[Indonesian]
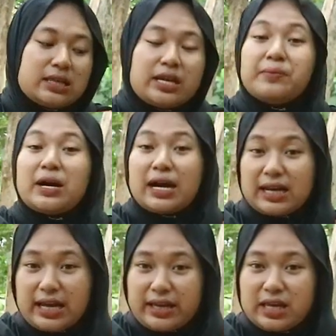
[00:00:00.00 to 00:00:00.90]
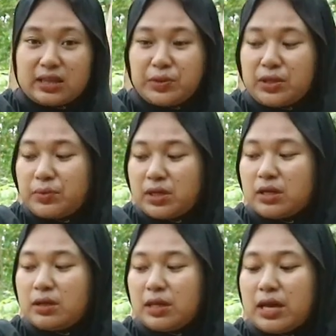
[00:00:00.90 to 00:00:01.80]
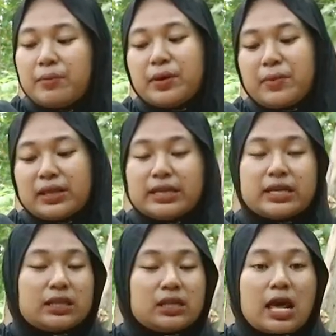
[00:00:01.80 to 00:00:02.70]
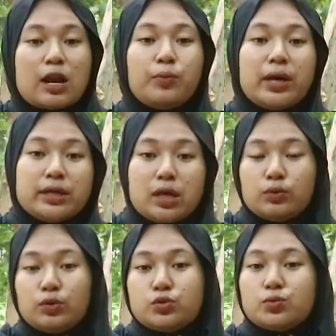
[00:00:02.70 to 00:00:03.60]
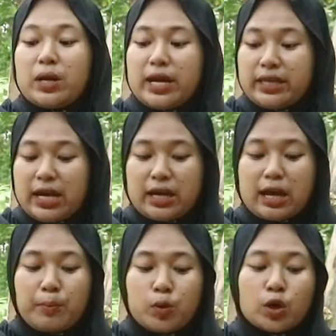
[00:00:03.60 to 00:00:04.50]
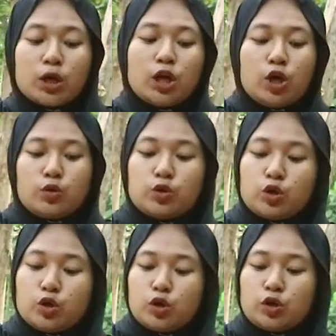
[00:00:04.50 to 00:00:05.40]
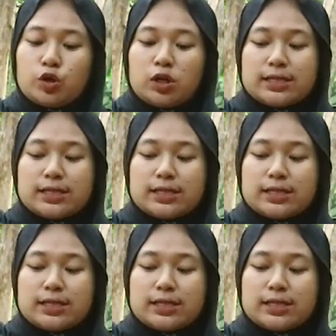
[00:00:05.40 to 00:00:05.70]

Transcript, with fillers: tembakan lah ya teman-teman ya memang tidak terlalu banyak untuk jumlahnya namun untuk